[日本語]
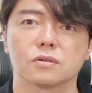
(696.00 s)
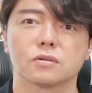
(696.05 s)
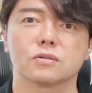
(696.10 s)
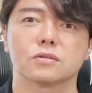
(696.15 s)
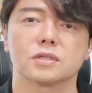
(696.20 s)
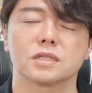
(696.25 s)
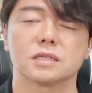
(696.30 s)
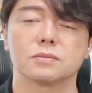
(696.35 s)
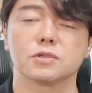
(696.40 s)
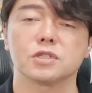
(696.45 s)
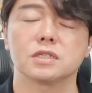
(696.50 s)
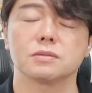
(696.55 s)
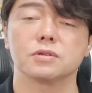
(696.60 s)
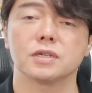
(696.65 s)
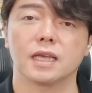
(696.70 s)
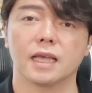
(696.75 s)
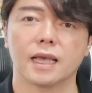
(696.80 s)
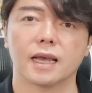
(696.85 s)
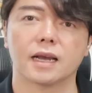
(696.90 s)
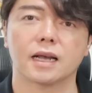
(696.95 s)
しぶし
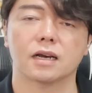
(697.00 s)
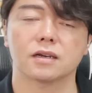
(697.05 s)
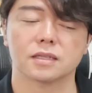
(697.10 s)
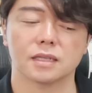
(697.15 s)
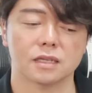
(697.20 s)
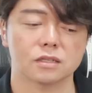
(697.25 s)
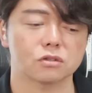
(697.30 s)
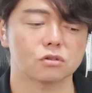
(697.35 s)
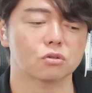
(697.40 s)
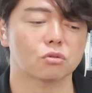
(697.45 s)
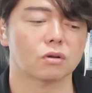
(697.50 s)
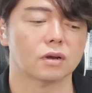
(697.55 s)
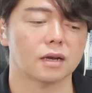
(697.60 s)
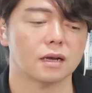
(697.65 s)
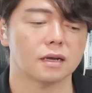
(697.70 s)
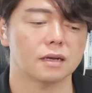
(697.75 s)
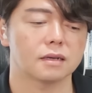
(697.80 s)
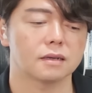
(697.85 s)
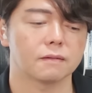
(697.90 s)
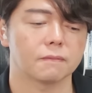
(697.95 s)
ぶ利益確定すると
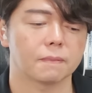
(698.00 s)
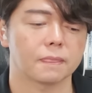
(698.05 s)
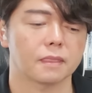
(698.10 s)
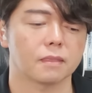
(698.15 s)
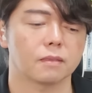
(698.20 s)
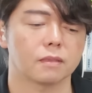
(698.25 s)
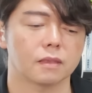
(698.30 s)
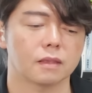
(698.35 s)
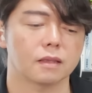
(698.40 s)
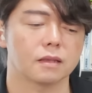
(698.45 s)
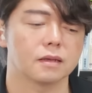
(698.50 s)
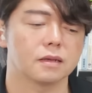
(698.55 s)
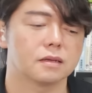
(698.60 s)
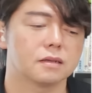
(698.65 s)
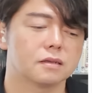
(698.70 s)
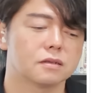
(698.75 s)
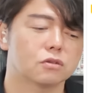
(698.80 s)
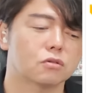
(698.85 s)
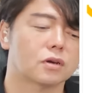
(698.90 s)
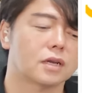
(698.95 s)
か、うん、
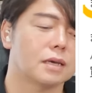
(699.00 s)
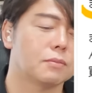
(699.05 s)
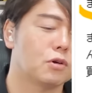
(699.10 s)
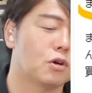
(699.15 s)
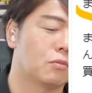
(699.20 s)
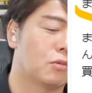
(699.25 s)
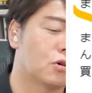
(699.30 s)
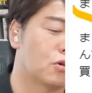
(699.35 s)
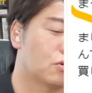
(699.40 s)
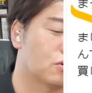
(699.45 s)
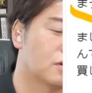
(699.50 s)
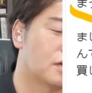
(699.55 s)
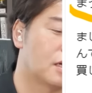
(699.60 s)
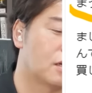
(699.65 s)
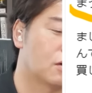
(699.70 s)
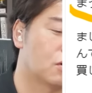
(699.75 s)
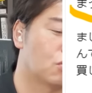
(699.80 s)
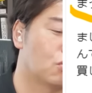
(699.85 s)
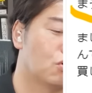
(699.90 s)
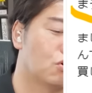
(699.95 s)
とかねもうもうあ
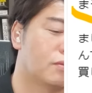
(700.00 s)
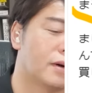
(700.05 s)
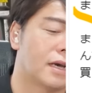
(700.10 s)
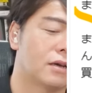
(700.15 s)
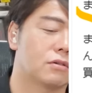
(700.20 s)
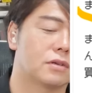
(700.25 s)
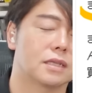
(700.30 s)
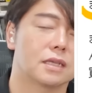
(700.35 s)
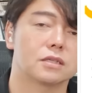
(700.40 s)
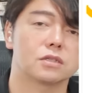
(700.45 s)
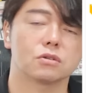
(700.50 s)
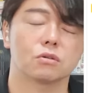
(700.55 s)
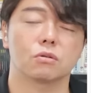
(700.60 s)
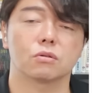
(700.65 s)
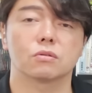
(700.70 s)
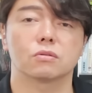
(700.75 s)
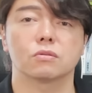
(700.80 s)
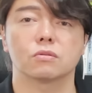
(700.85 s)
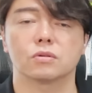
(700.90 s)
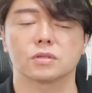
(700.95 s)
のバイ売りですよ
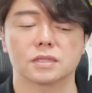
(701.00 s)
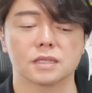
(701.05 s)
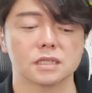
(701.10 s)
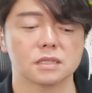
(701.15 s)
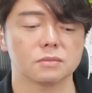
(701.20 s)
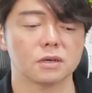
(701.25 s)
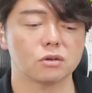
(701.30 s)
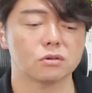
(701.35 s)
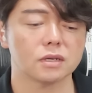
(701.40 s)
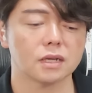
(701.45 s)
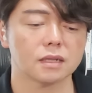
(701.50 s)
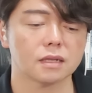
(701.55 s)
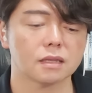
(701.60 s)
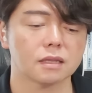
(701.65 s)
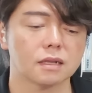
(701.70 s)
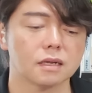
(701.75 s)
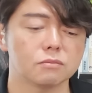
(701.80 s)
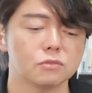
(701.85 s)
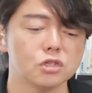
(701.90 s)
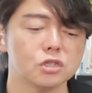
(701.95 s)
してしまうぐらいだっ
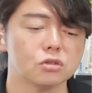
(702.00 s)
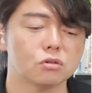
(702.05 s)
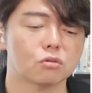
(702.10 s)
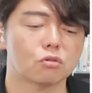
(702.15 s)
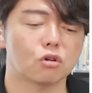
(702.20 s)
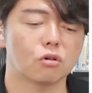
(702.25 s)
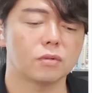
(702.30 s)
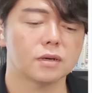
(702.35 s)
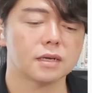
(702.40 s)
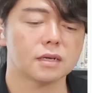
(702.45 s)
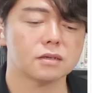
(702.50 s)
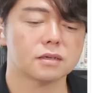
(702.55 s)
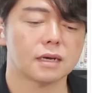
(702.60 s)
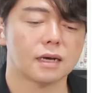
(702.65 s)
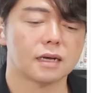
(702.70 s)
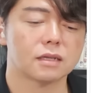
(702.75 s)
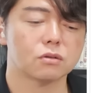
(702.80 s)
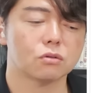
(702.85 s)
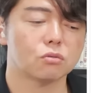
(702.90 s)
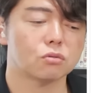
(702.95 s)
たらむしろ細かく
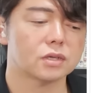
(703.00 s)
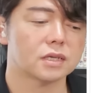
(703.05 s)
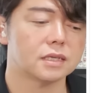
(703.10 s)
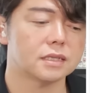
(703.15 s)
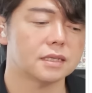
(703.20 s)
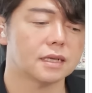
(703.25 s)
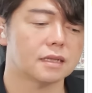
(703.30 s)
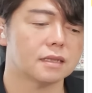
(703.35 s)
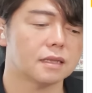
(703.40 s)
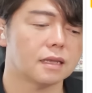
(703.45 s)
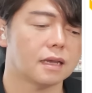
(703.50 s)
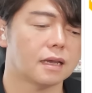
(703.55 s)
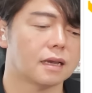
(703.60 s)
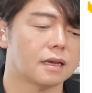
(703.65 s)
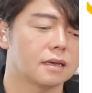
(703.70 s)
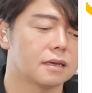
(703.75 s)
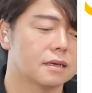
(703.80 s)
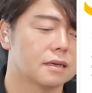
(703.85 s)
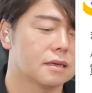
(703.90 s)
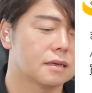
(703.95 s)
波動を刻ん
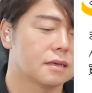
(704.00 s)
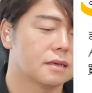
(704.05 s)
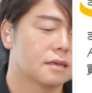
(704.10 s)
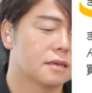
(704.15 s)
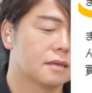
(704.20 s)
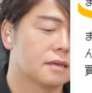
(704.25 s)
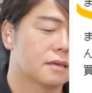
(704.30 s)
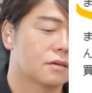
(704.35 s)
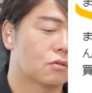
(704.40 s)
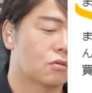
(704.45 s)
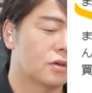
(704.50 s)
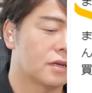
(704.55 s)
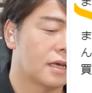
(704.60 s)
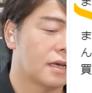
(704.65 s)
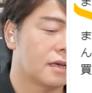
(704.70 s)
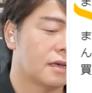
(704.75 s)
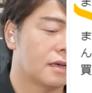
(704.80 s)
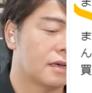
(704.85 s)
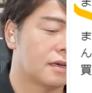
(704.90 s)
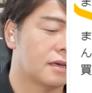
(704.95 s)
でこれ
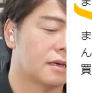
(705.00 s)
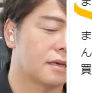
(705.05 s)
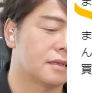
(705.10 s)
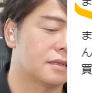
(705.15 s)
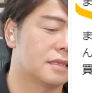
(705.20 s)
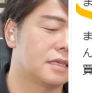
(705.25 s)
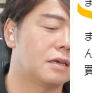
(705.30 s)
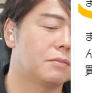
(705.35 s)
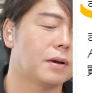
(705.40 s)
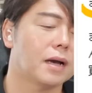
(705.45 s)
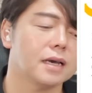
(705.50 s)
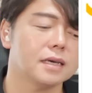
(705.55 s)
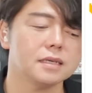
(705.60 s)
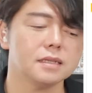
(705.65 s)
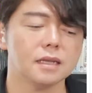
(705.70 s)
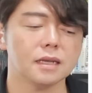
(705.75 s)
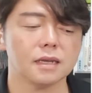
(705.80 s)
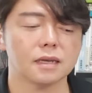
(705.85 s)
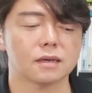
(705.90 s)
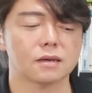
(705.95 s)
ね、えー、2
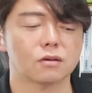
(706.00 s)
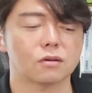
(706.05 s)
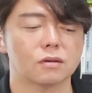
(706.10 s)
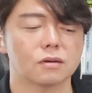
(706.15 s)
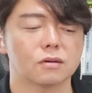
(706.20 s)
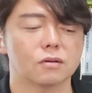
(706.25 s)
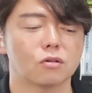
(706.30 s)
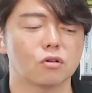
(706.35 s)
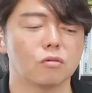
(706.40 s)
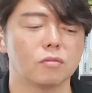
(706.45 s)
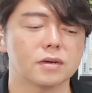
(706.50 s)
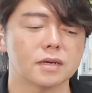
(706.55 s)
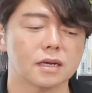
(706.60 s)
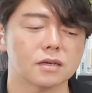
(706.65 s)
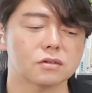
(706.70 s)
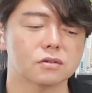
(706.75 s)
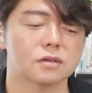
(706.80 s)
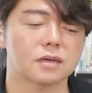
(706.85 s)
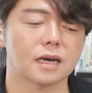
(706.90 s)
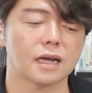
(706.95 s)
倍で細
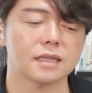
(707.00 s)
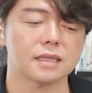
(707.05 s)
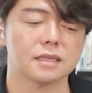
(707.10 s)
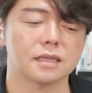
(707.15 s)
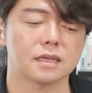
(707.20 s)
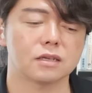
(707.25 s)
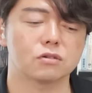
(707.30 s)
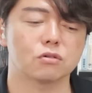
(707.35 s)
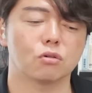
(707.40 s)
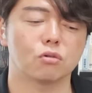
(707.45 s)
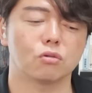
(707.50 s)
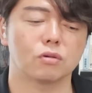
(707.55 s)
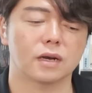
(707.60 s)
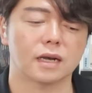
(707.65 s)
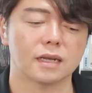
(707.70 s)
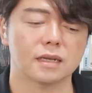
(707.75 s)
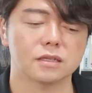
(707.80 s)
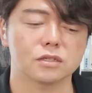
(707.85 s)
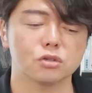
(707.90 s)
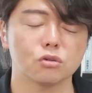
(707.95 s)
かく買っていく方
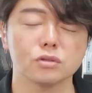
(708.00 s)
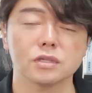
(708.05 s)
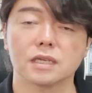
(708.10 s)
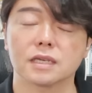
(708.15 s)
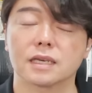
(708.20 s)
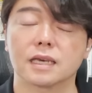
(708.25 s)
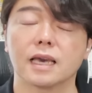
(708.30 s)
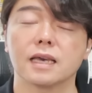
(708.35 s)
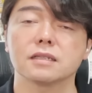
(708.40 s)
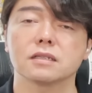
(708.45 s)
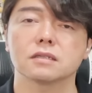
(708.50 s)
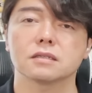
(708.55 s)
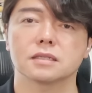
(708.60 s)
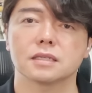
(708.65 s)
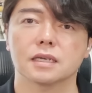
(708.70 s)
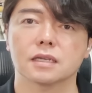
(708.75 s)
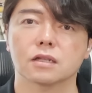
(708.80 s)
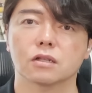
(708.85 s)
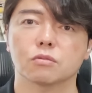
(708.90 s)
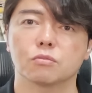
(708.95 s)
が正直現実
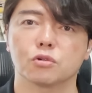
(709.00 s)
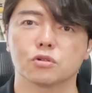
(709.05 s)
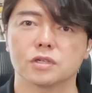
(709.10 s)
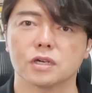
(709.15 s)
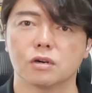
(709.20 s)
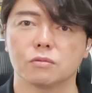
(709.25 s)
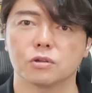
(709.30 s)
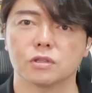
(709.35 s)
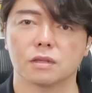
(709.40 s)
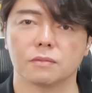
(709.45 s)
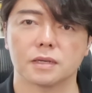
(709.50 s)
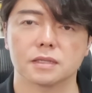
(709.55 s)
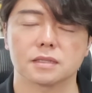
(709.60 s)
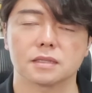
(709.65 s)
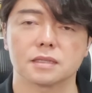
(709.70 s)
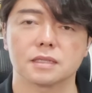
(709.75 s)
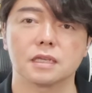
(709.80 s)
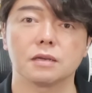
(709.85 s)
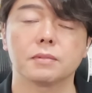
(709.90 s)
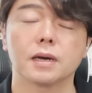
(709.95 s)
的だと僕は思ってま
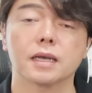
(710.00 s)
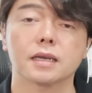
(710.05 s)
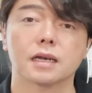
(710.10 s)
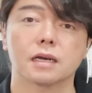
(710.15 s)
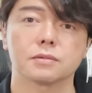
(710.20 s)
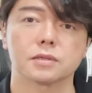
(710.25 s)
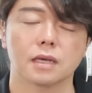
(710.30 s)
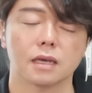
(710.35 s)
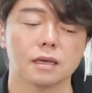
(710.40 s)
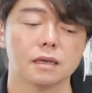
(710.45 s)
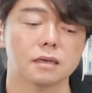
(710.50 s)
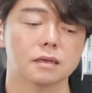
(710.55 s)
す2倍株ね、